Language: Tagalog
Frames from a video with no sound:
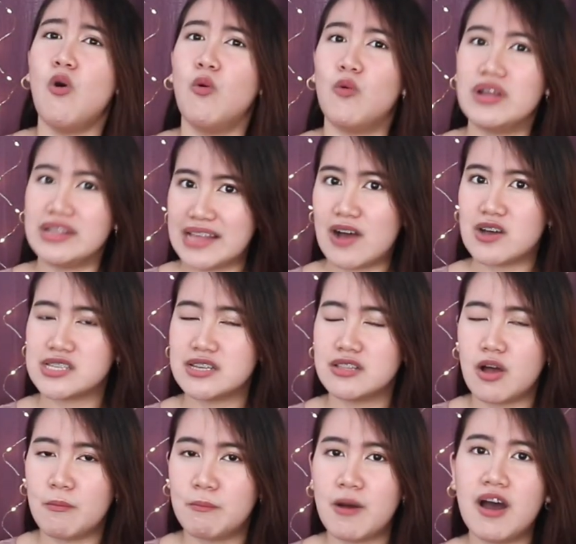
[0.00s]
1,000
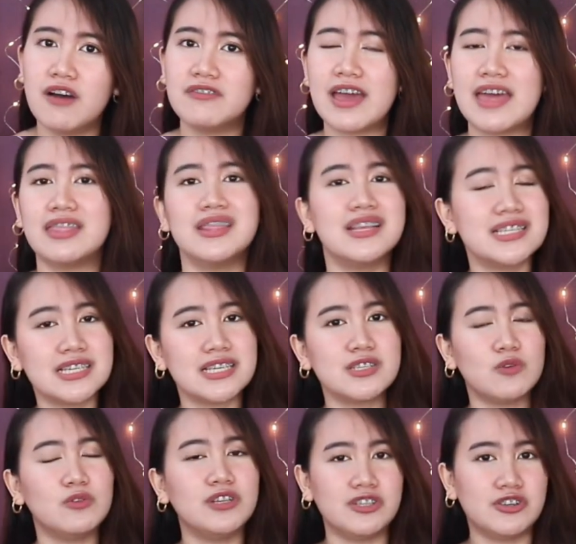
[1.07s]
above and this is
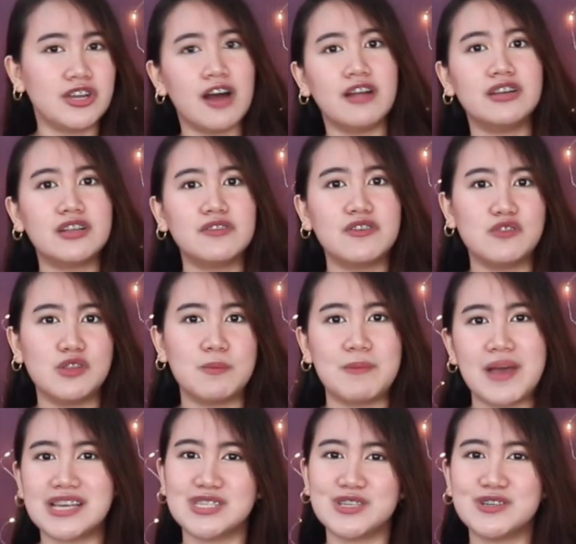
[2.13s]
only 350
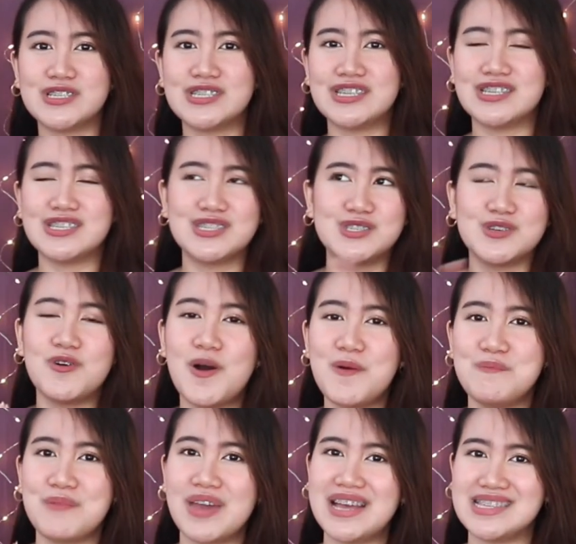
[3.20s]
pesos. That's so
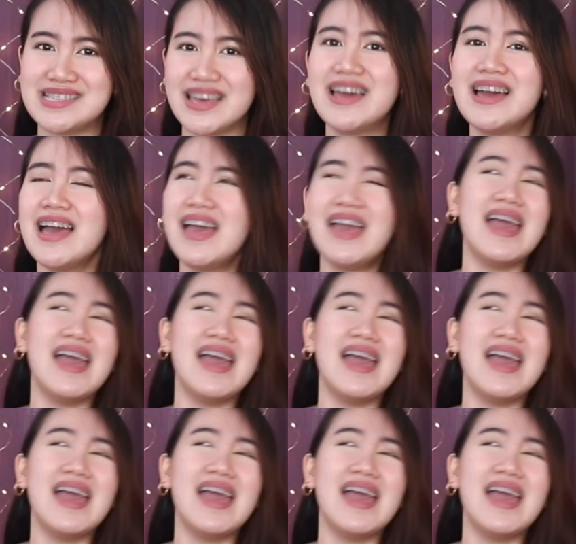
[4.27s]
amazing.